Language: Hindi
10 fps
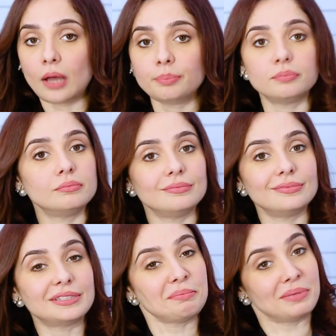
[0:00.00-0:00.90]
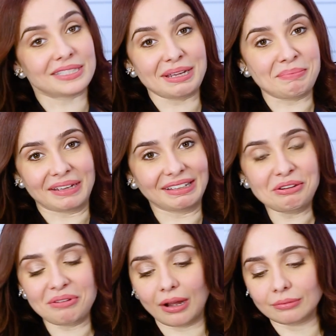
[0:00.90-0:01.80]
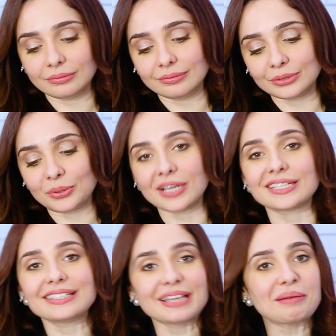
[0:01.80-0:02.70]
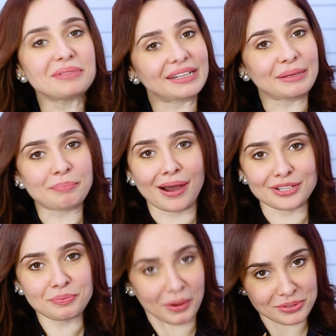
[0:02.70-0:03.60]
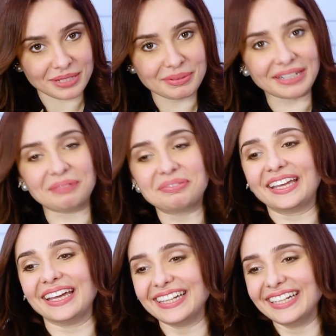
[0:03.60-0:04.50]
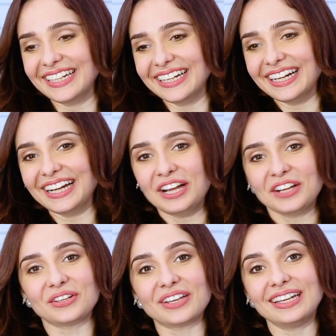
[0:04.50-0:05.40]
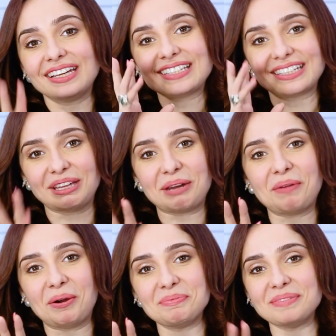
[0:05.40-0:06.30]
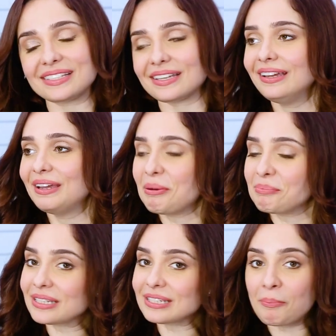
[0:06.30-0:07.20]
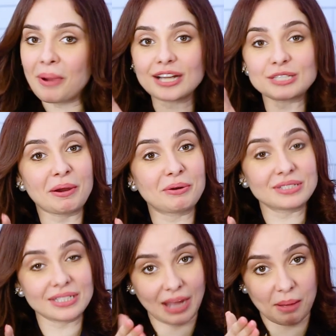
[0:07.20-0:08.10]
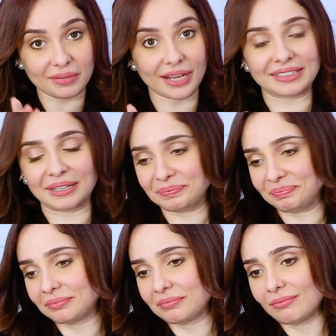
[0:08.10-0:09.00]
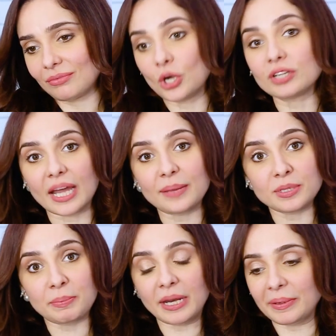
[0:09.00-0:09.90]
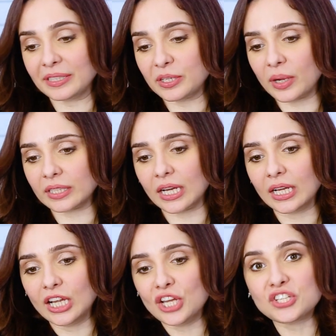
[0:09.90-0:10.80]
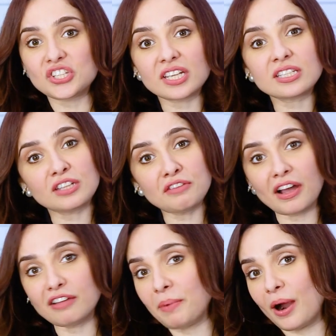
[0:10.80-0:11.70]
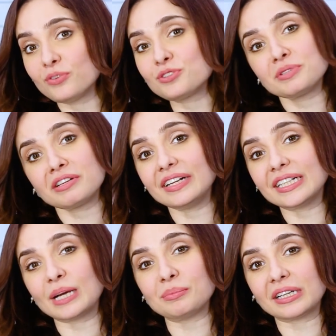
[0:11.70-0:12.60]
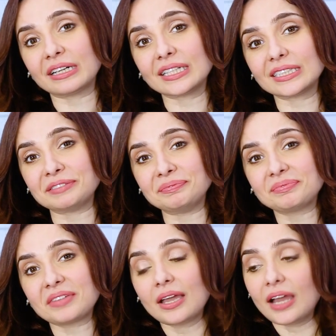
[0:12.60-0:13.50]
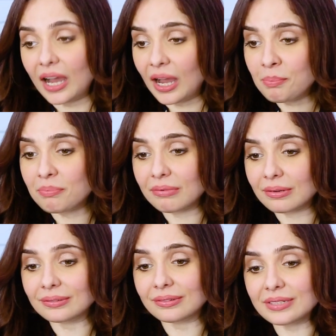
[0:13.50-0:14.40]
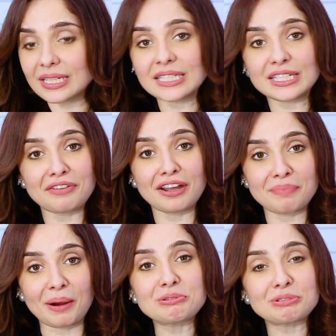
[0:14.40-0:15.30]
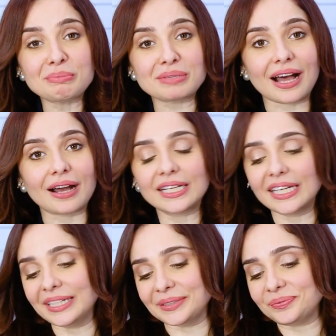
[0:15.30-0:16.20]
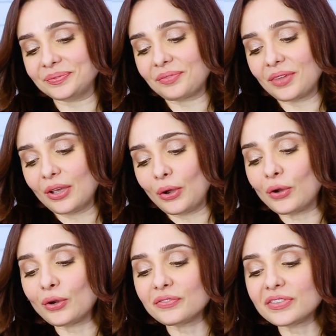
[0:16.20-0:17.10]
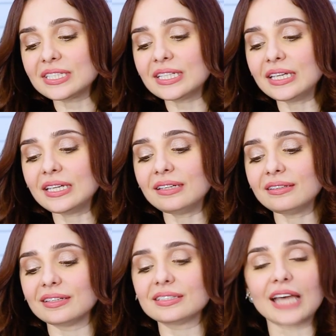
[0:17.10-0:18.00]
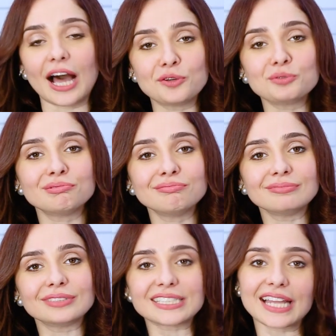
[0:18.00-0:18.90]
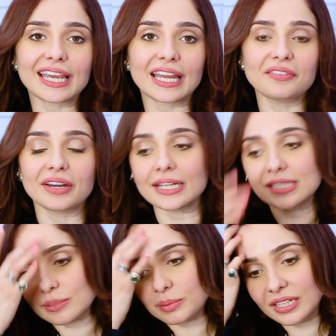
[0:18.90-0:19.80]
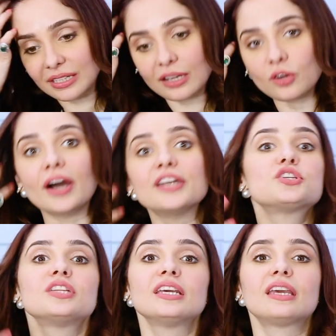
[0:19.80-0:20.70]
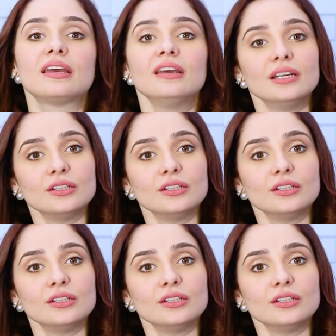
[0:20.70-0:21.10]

अब जब बच्चा पैदा हुआ तो हसन साहब निकले पाँच पाउंड से भी कम के तो यानी कि सत्तर पाउंड में से बच्चा पाँच पाउंड से कम का था और टाइम से पैदा हुआ था 65 पाउंड्स मुझे वेट कम करना था अब 65 पाउंड्स कोई मजाक नहीं है और ऑब्वियसली इंसान हूँ जस्ट लाइक एनी वन एल्स मेरी ये ख्वाहिश थी कि